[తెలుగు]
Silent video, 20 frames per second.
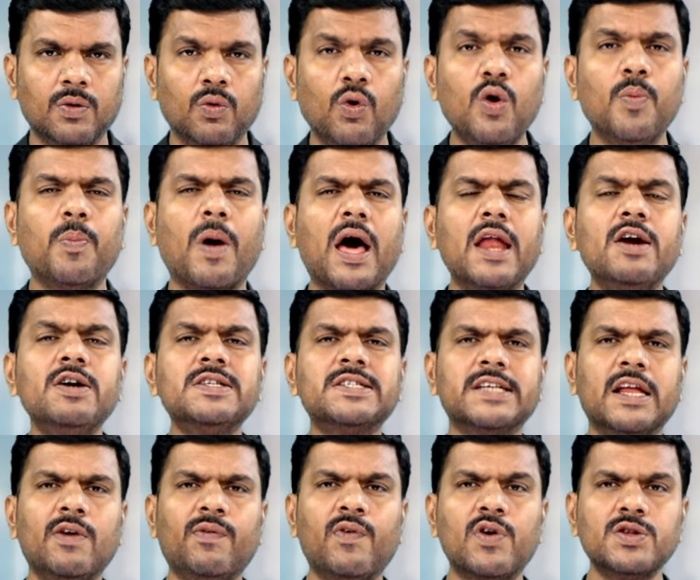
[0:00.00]
ఓ బాలుడు
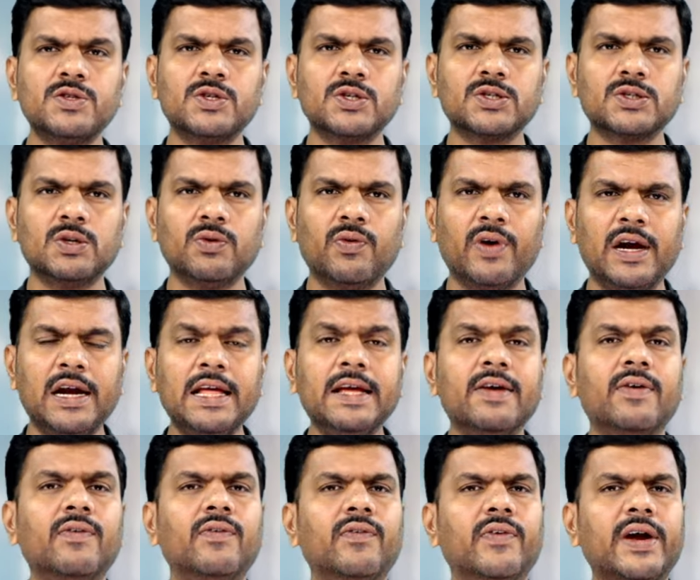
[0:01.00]
సెల్ ఫోన్ చూస్తూ వెళ్ళి
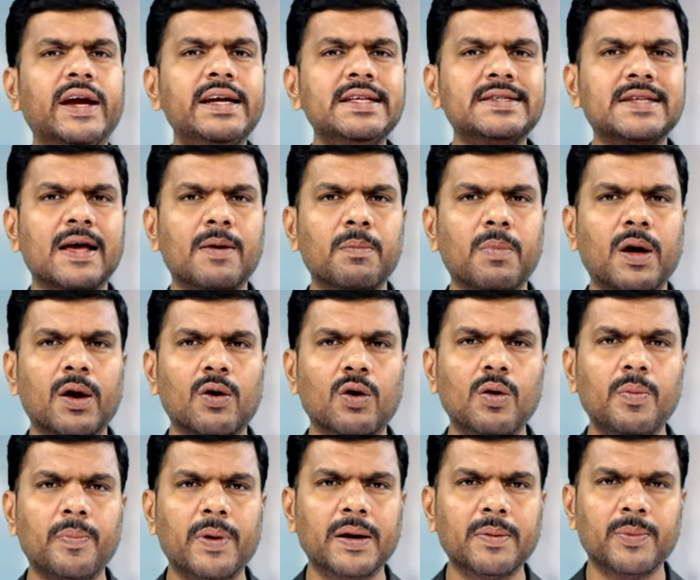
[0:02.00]
వేడి సాంబారులో
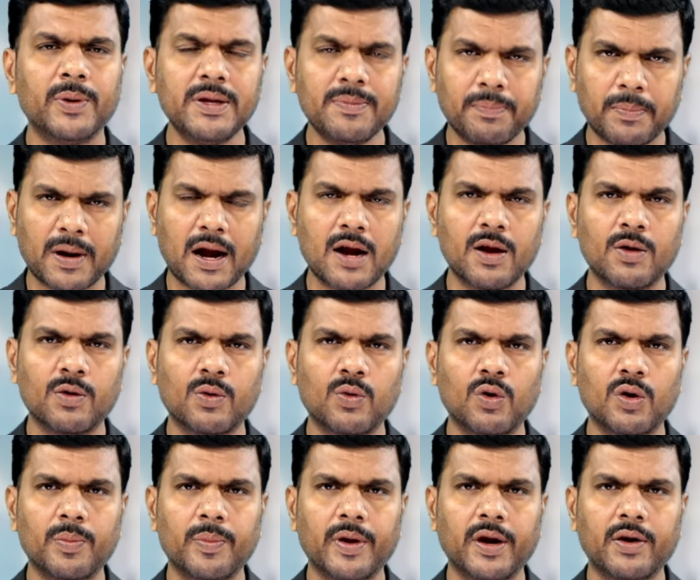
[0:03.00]
పడిపోయి ప్రాణం
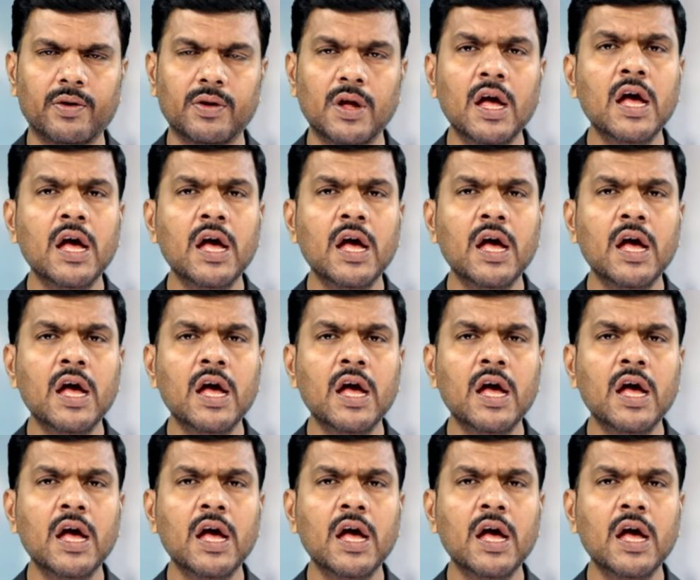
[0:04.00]
కోల్పోయాడు